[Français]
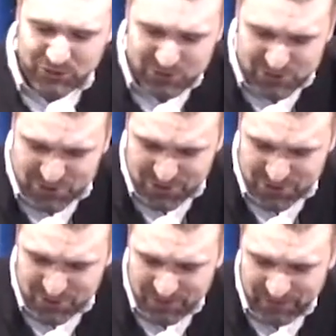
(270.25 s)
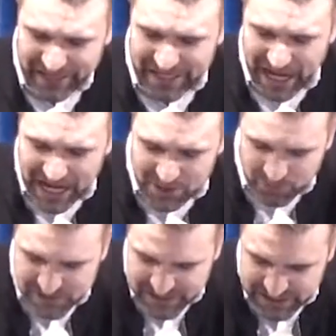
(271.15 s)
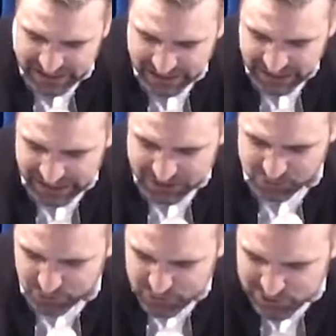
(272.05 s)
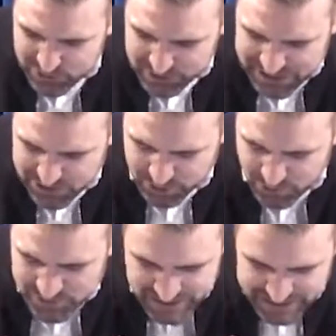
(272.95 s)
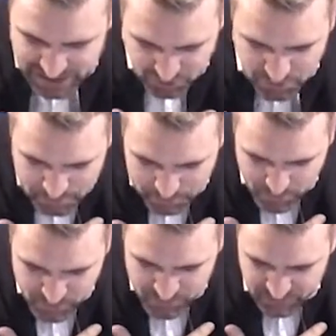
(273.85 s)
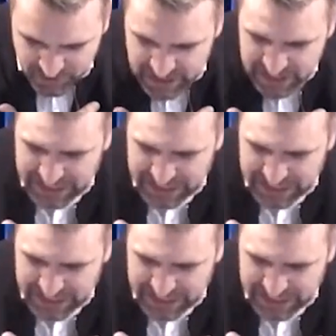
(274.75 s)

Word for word: de Dieu est annoncé à tous ceux qui se considèrent comme pauvres,